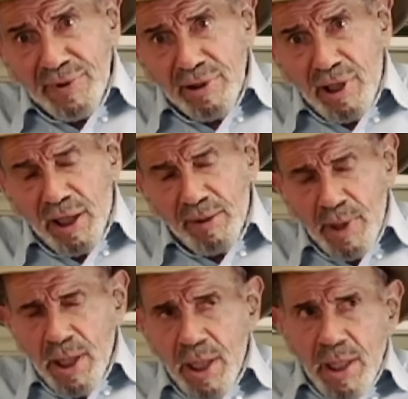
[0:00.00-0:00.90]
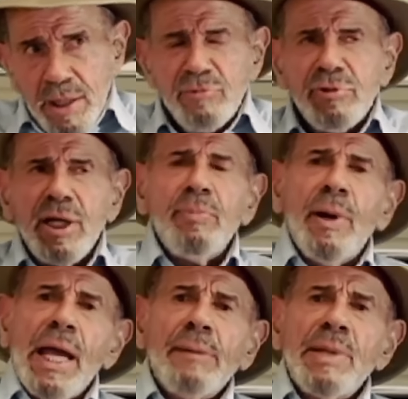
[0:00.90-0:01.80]
Взять, к примеру,
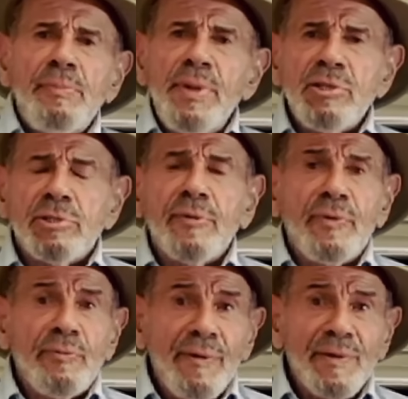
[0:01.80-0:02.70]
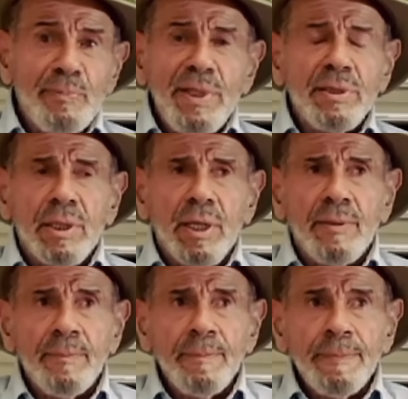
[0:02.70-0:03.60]
Майами-Бич. По субботам и
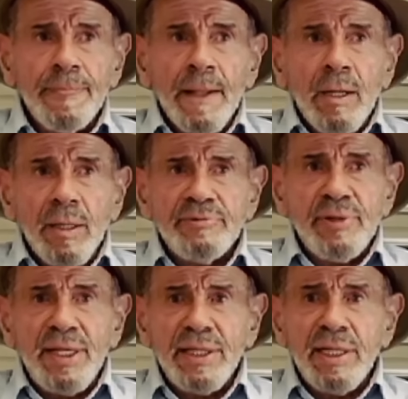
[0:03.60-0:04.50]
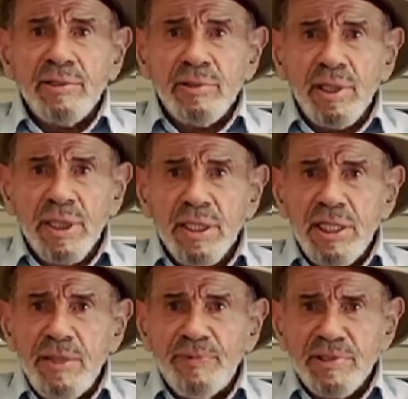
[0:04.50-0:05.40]
воскресеньям на пляже не протолкнуться,
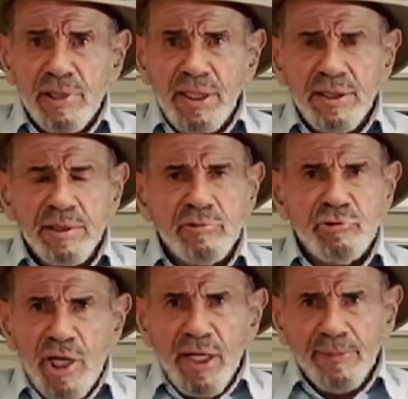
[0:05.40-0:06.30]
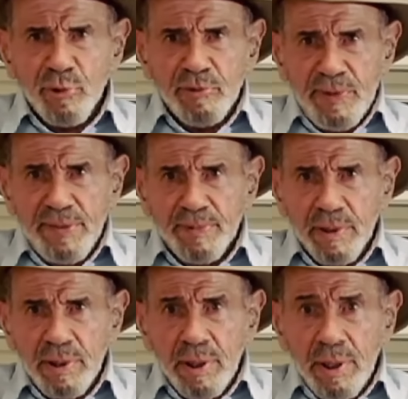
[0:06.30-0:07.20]
но если изменить календарь так, чтобы
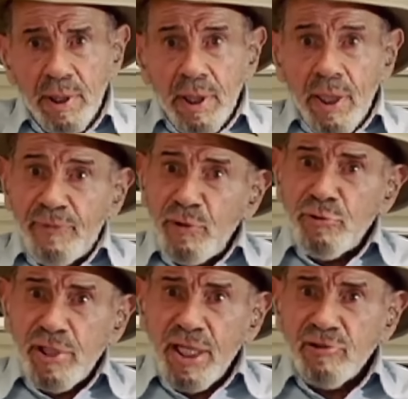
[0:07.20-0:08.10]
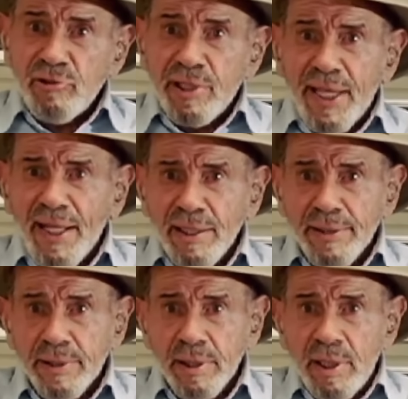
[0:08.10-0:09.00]
каждый день у седьмой части населения
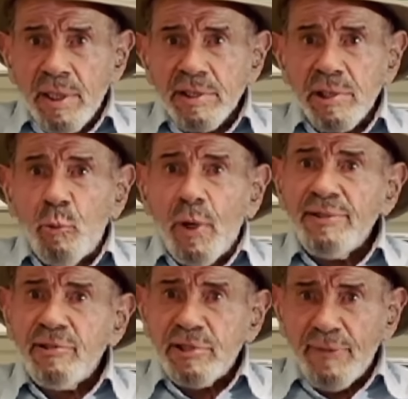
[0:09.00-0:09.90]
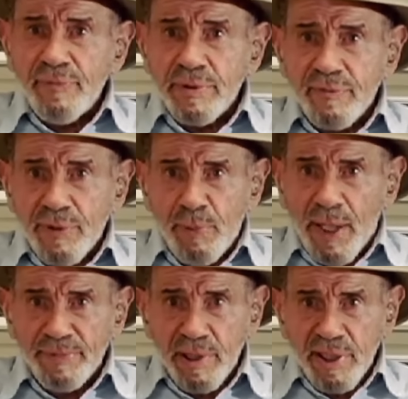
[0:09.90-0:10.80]
был выходной, на
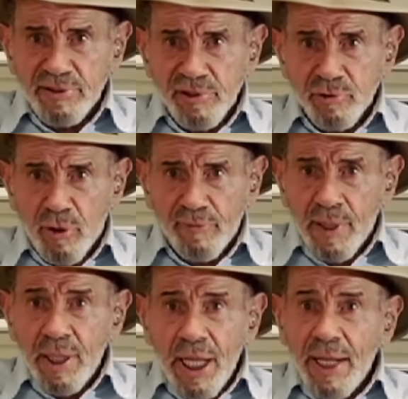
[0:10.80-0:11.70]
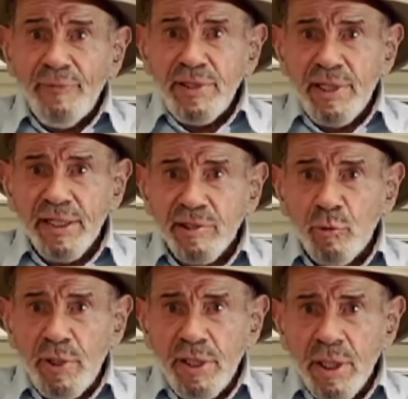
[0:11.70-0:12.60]
пляже всегда было бы место.
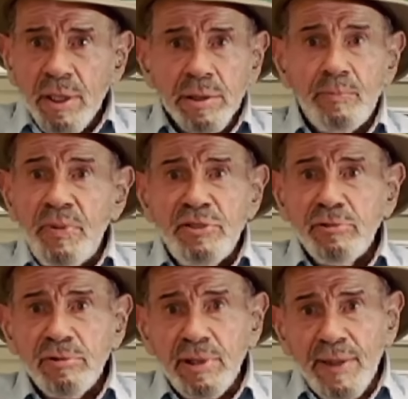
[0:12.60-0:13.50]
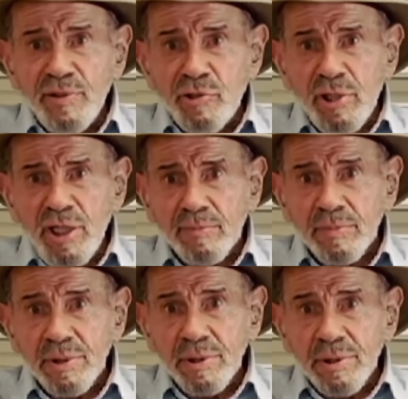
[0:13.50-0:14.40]
Очень простое
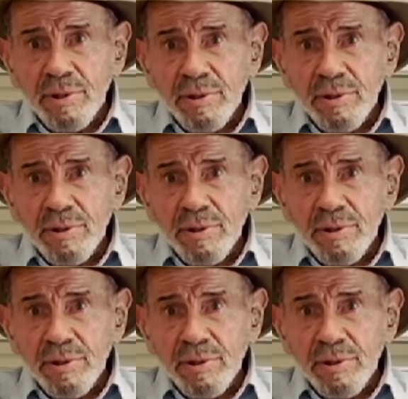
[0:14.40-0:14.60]
решение.